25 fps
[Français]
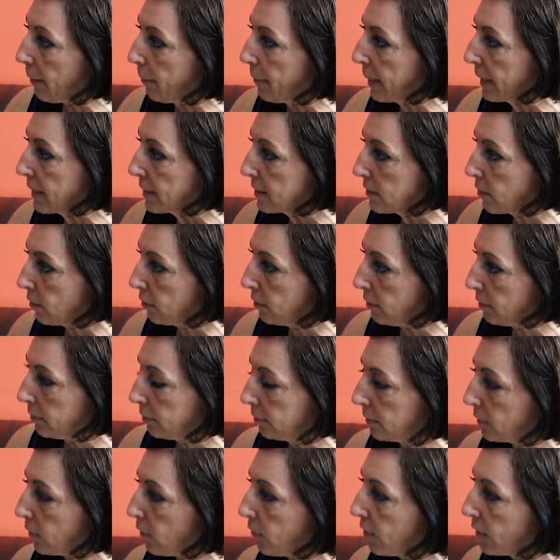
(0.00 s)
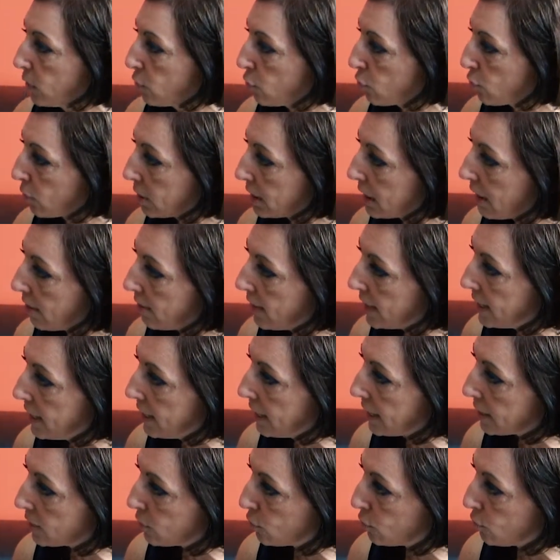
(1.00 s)
de la personne. On va toujours
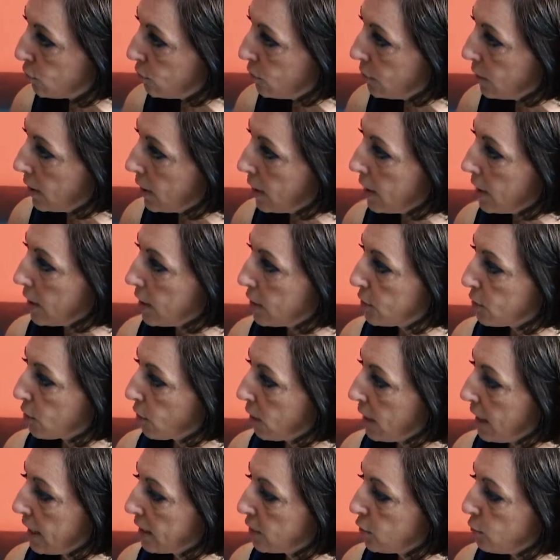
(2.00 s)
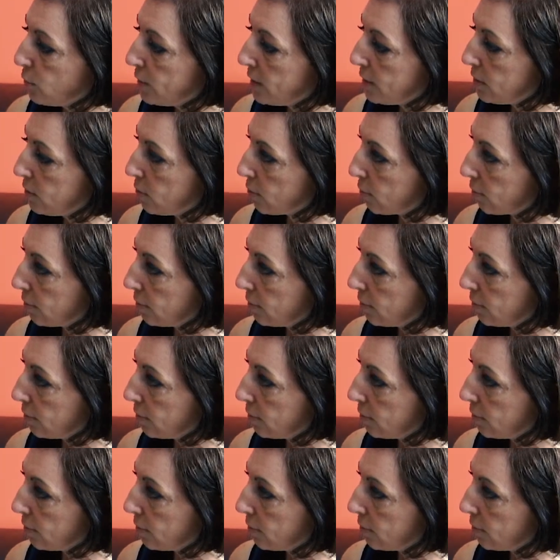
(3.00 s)
travailler là-dessus sur l'intuition.